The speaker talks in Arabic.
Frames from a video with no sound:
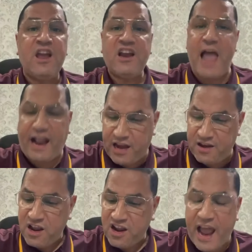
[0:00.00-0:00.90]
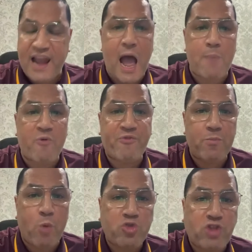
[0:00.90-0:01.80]
لكن كلامه في
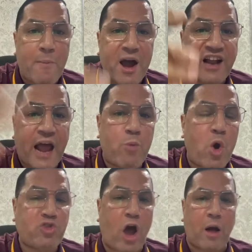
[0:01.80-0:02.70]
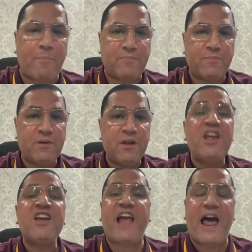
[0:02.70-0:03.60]
المؤتمر كان محترم
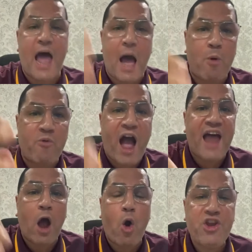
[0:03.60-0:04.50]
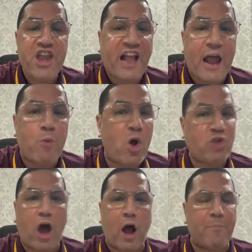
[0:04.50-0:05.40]
كلامه على قلن كان
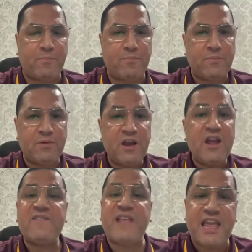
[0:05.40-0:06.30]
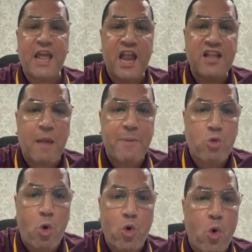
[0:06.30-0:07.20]
محترم زي اللي انت
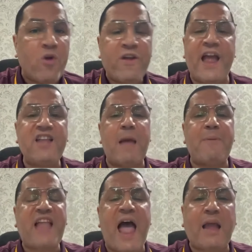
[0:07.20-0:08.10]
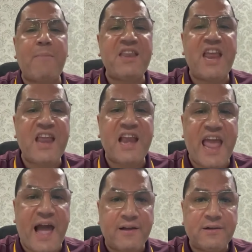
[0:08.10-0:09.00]
بتقوله انت بتهاجم النن
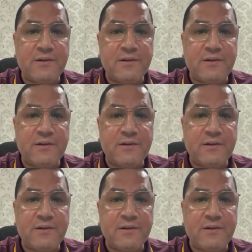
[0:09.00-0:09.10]
ليه